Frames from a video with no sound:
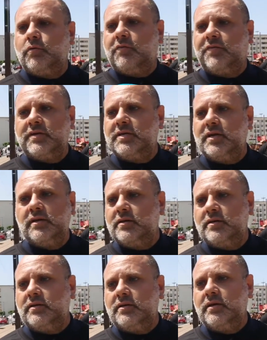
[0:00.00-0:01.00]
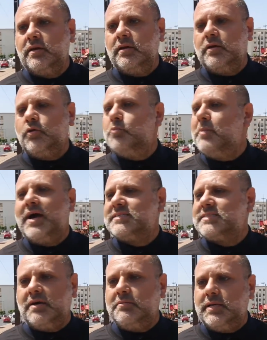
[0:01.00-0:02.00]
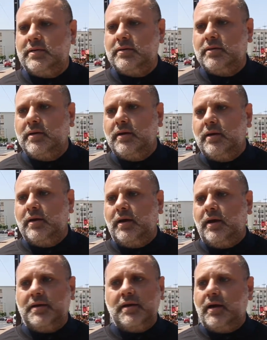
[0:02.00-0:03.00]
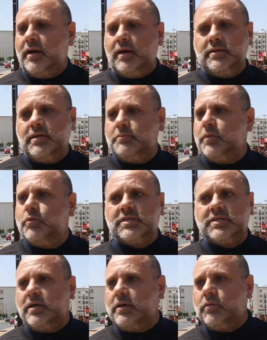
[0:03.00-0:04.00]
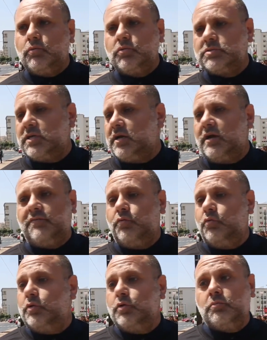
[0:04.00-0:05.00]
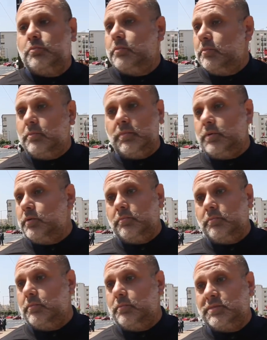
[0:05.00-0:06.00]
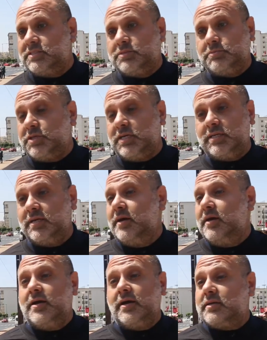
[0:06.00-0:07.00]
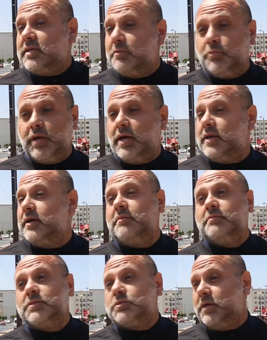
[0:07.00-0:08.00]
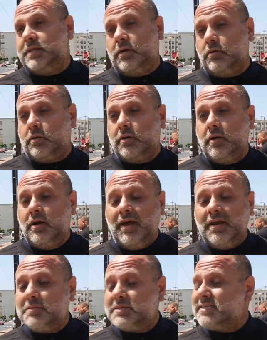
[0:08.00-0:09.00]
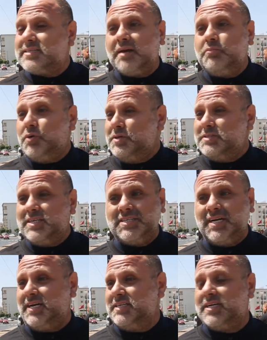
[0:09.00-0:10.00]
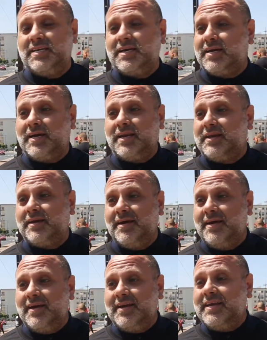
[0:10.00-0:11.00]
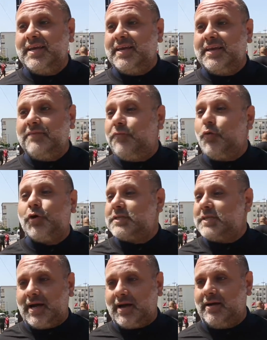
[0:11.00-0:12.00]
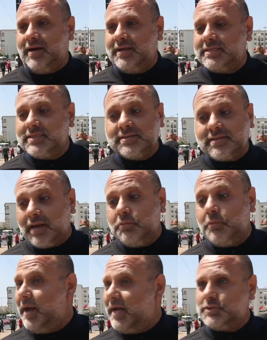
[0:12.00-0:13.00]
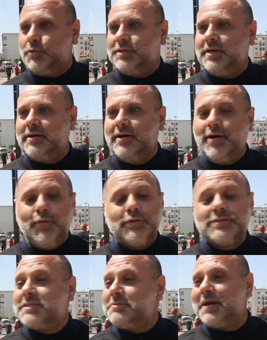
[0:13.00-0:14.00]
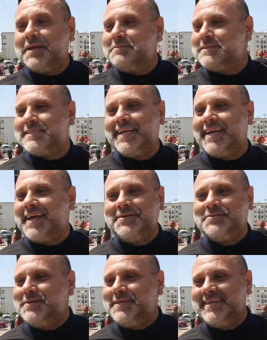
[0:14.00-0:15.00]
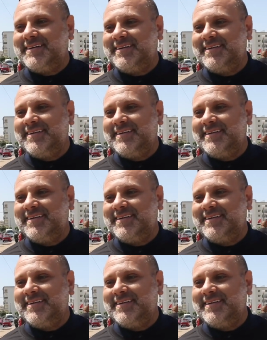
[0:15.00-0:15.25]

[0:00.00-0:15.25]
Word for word: وقفه ديال الامهات كاملين احنا عندنا مواتنا وتنخافوا اليوم اليوم مت مجيد غدا امي انا مت واحد اخر احنا ما تنطالبوا حتى شي حاجه اللي غير اللي فوق الطاقه احنا تنطالبوا بحاجه واحده هو تطبيق المسطره القانونيه